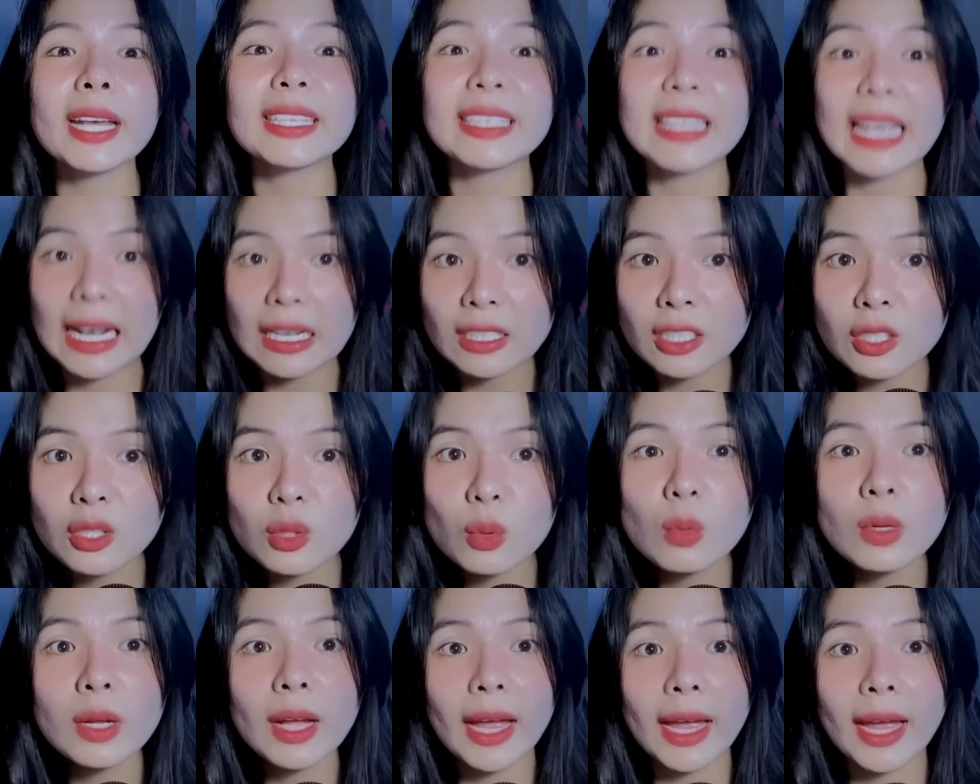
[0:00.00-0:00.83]
ai dặn nó
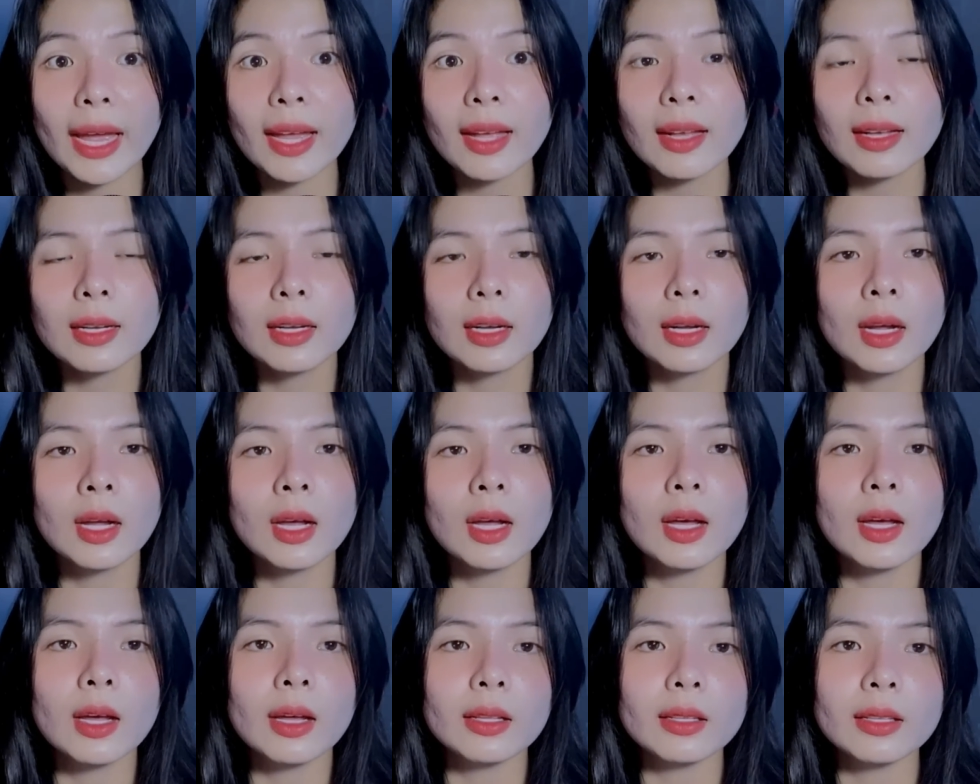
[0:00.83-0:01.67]
xuống cả
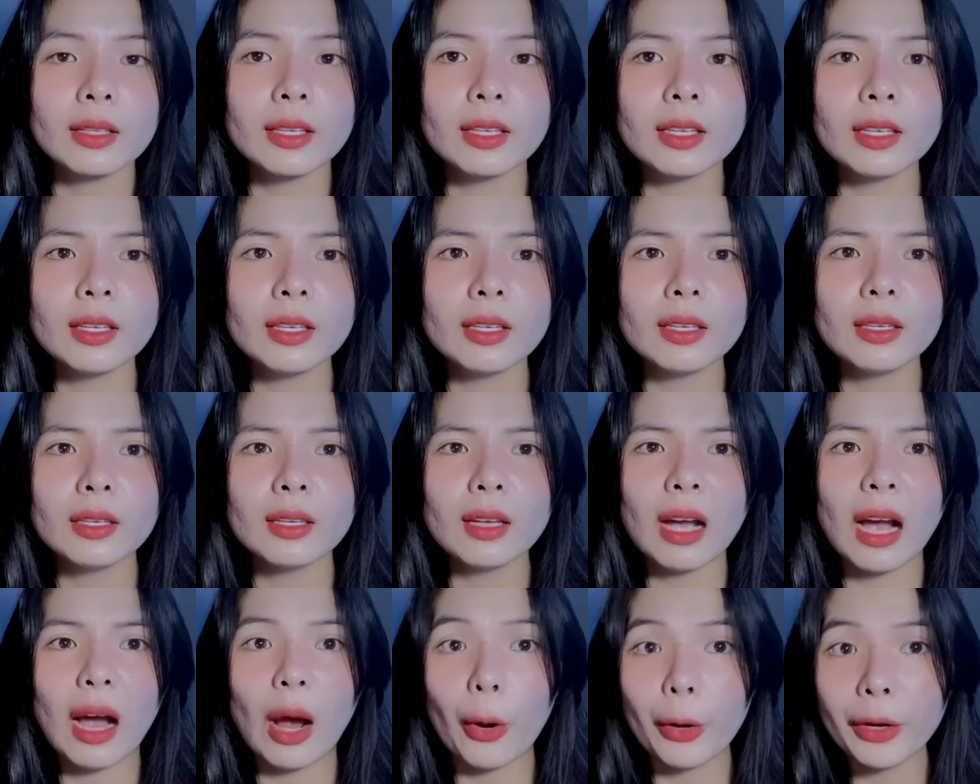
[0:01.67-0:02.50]
thì
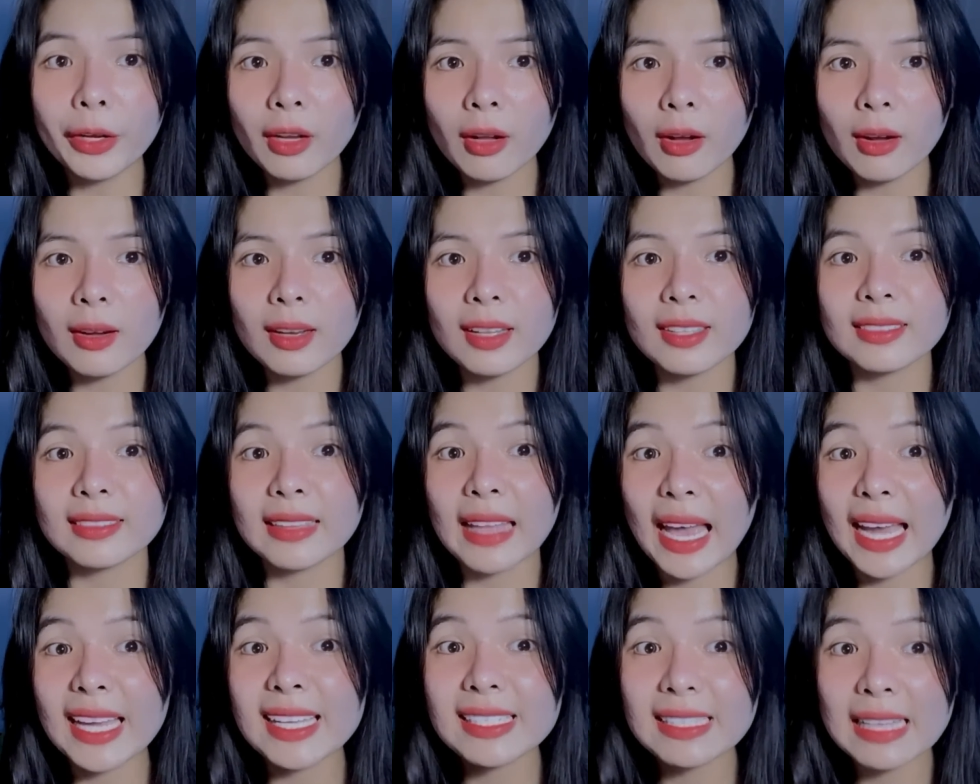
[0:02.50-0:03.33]
hỏi nó là
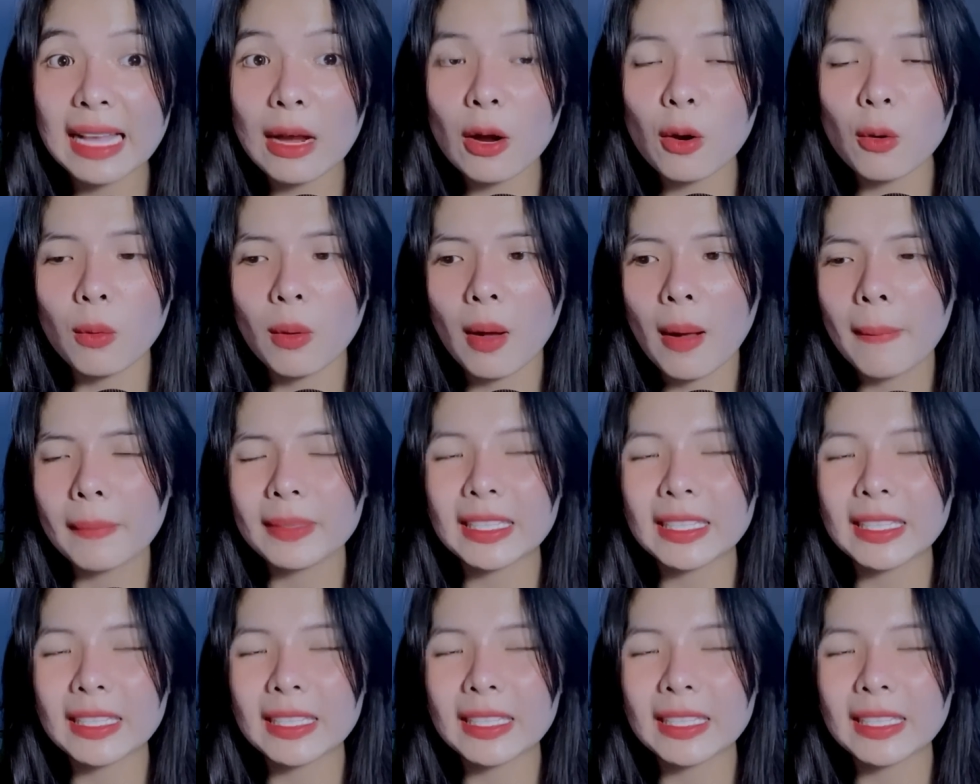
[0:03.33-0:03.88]
tại sao